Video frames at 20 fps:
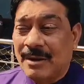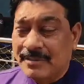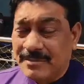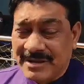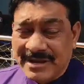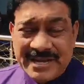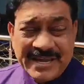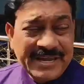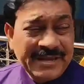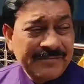
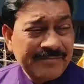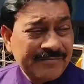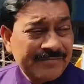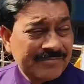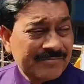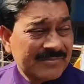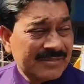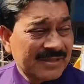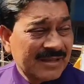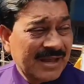আমি
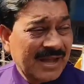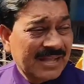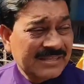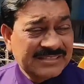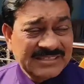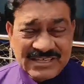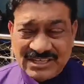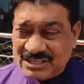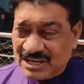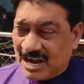
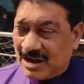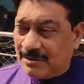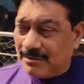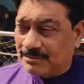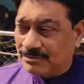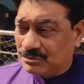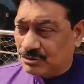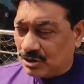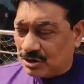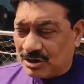আজকে
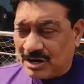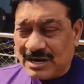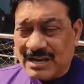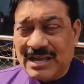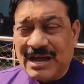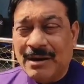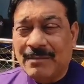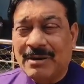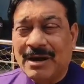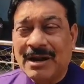
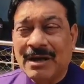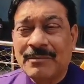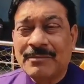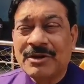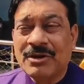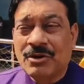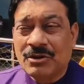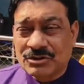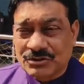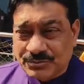সকালে আবার
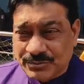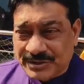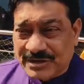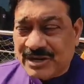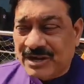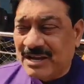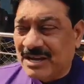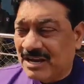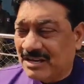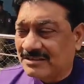আমি
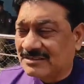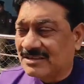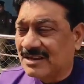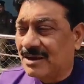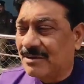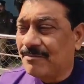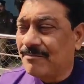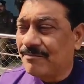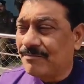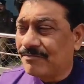হসপিটালে
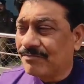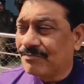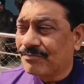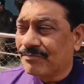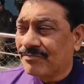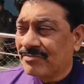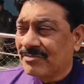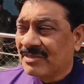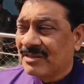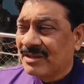আসলাম
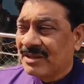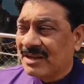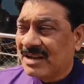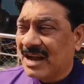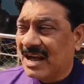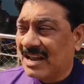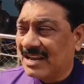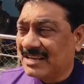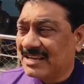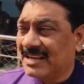
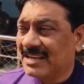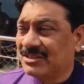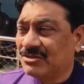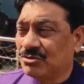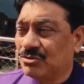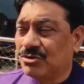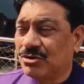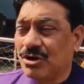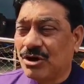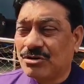কালকে
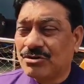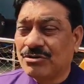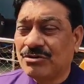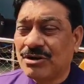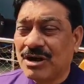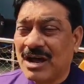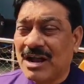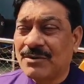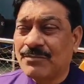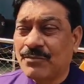
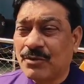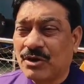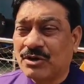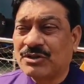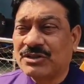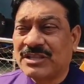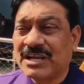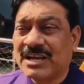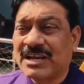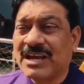দুর্ঘটনার পর
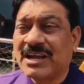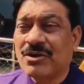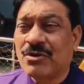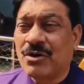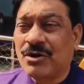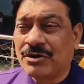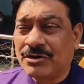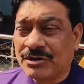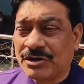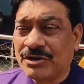থেকে
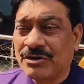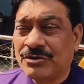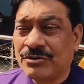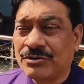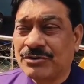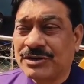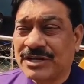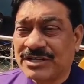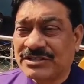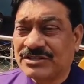
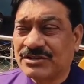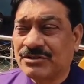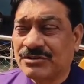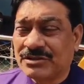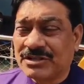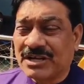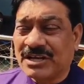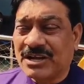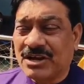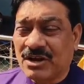কন্টিনিউ স্টেশন
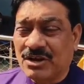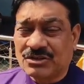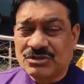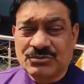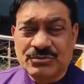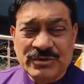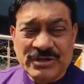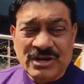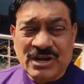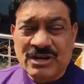থেকে
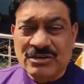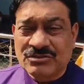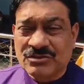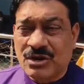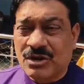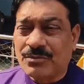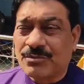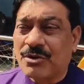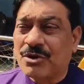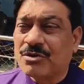হসপিটাল
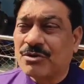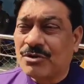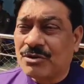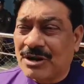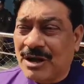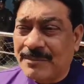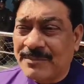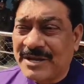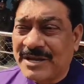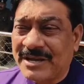
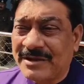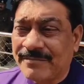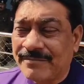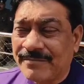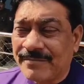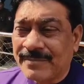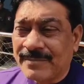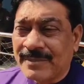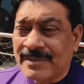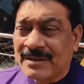সর্বক্ষণ আমি
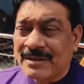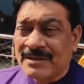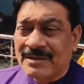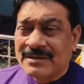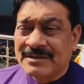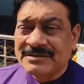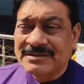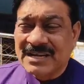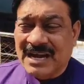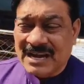
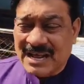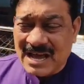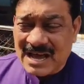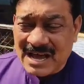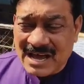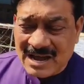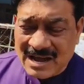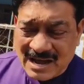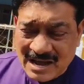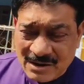যারা
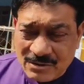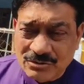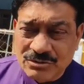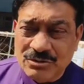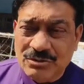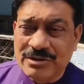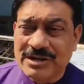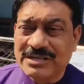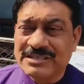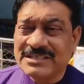
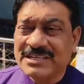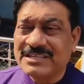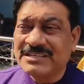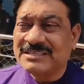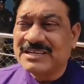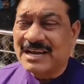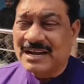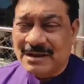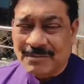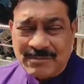আহত হয়েছেন
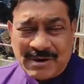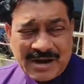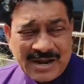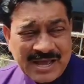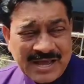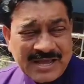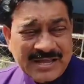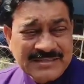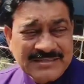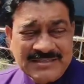যারা
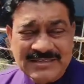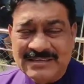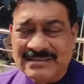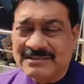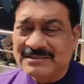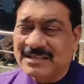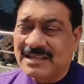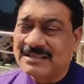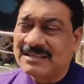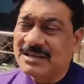মারা গেছেন
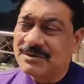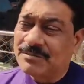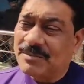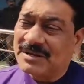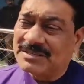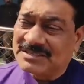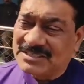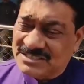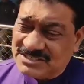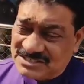তাদের
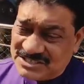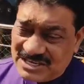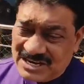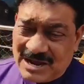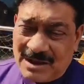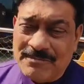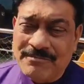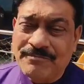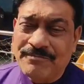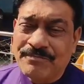পাশে
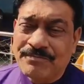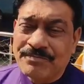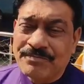ছিলাম